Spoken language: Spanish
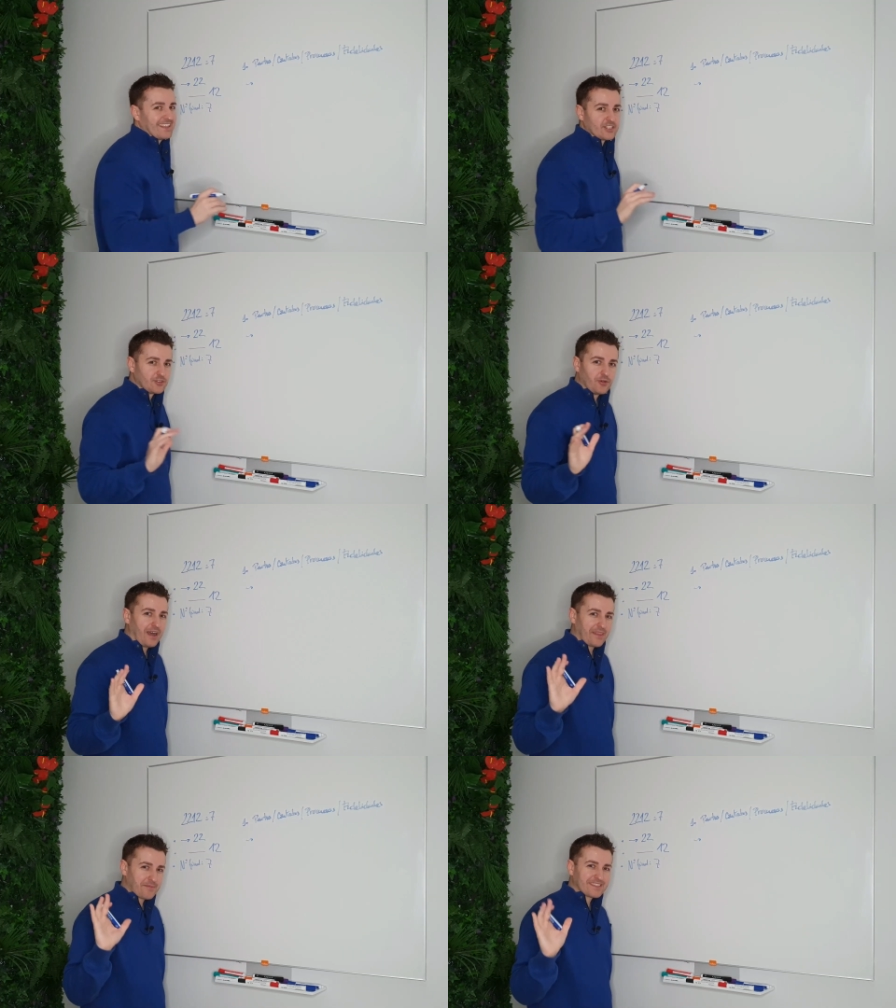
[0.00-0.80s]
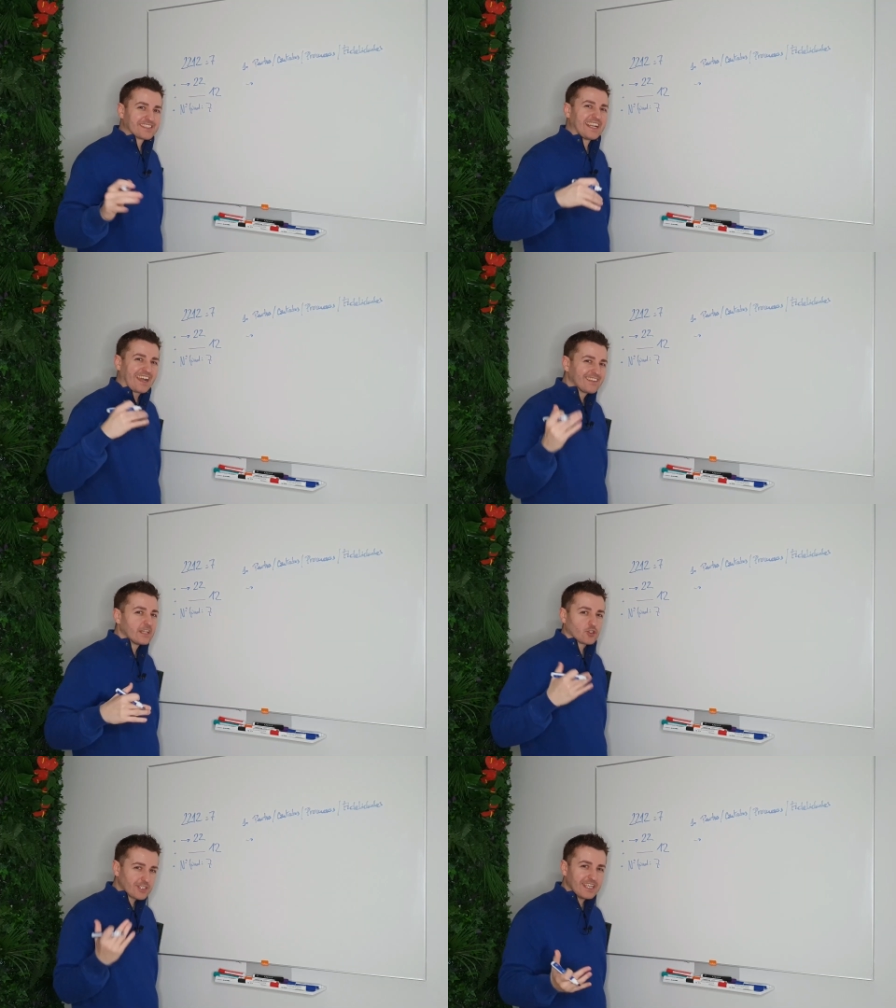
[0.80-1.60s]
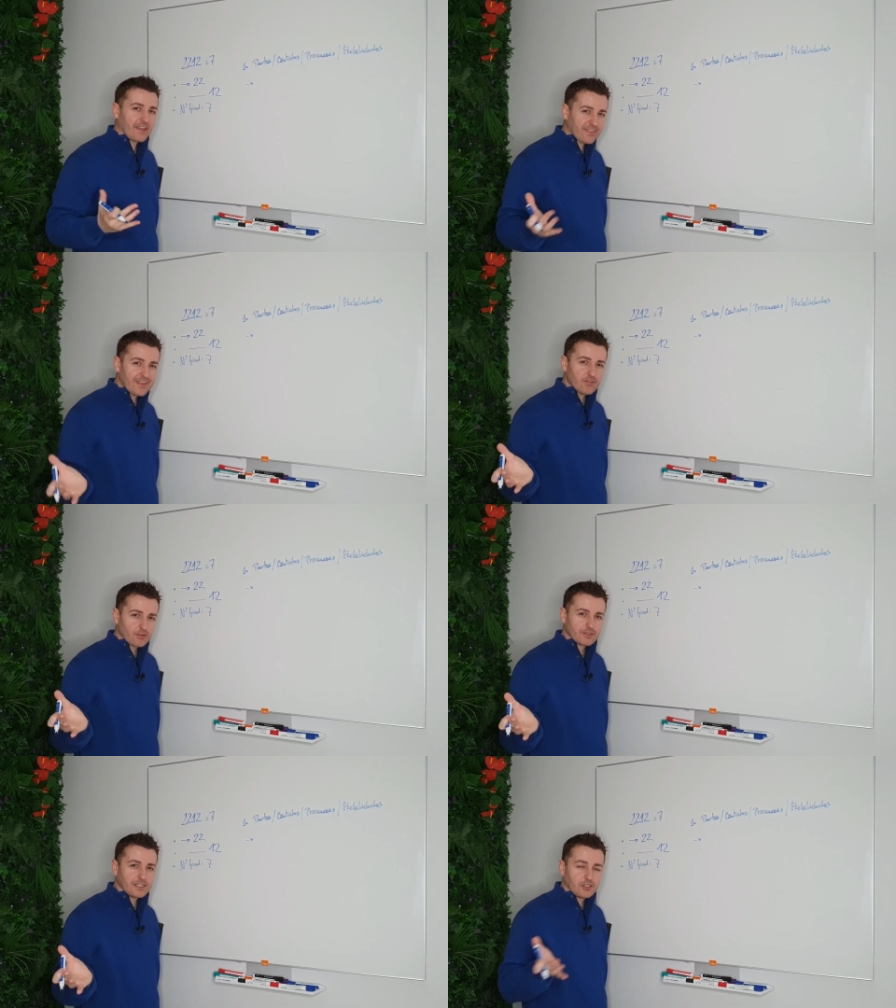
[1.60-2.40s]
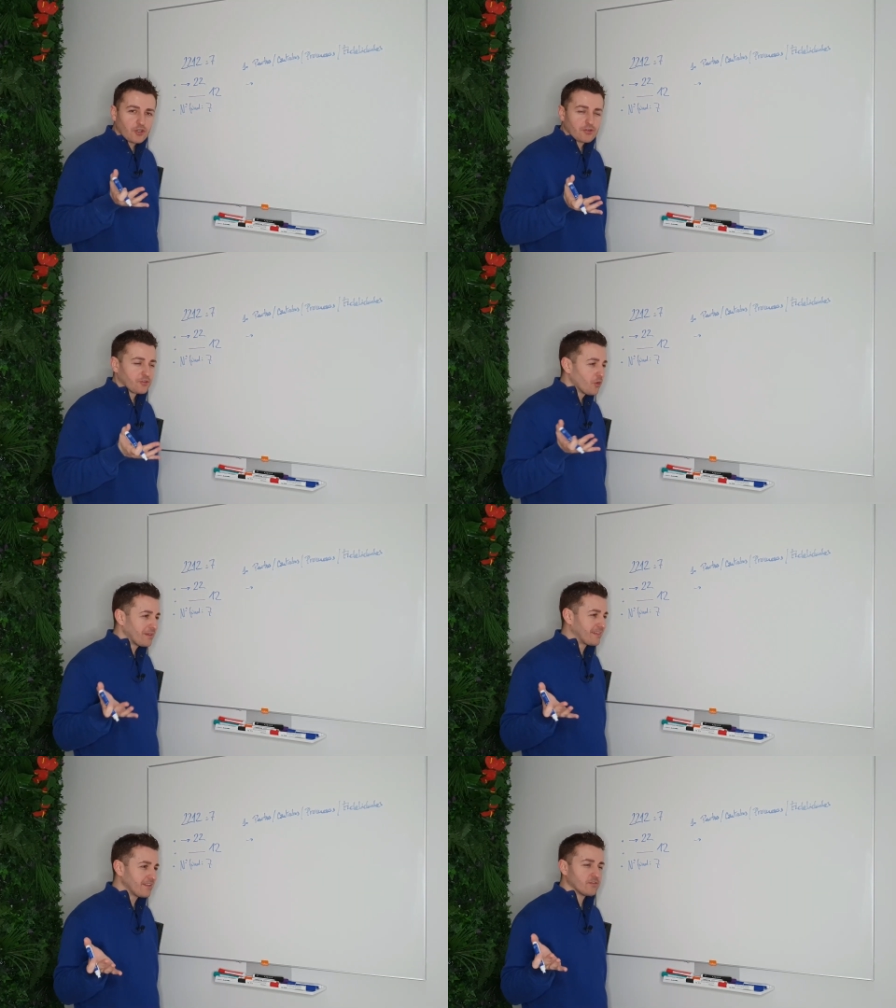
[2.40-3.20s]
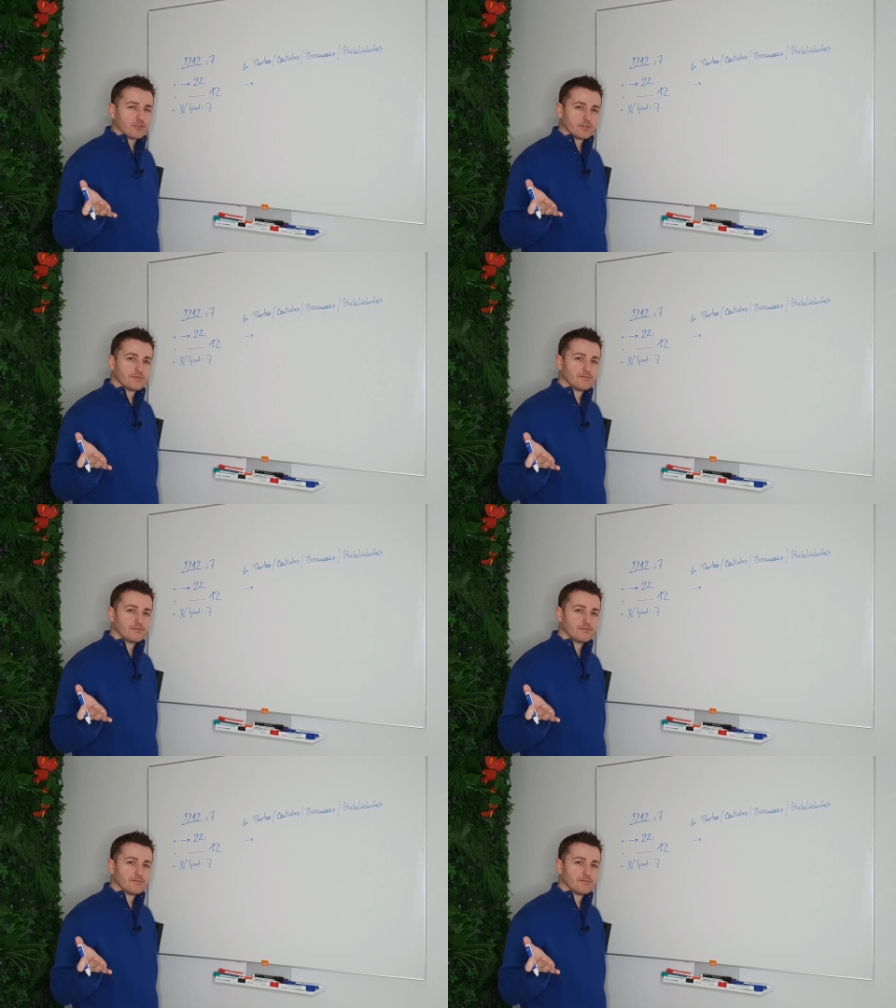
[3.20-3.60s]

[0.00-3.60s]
Que esto, además, es que la gente lo sigue haciendo y yo no lo entiendo.